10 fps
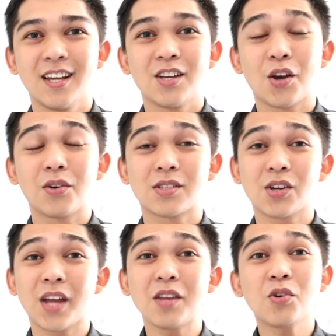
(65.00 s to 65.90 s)
So, so
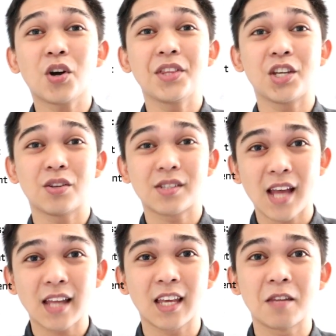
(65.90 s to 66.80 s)
yan yung conditions
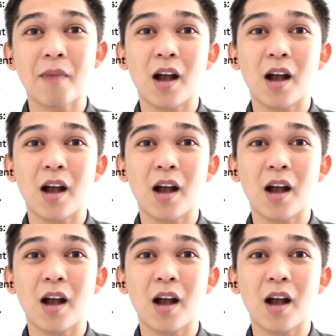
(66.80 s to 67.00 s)
natin